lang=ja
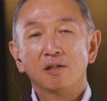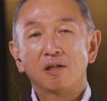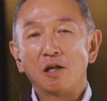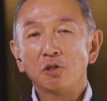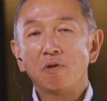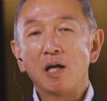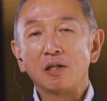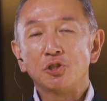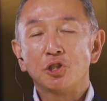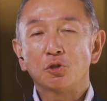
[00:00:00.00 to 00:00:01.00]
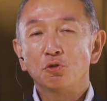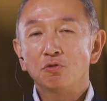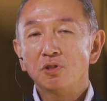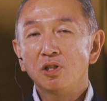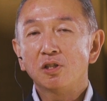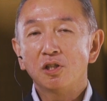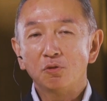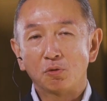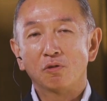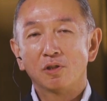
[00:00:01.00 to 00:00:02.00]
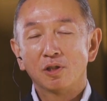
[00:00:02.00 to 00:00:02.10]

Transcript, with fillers: あるいは地球に生きると、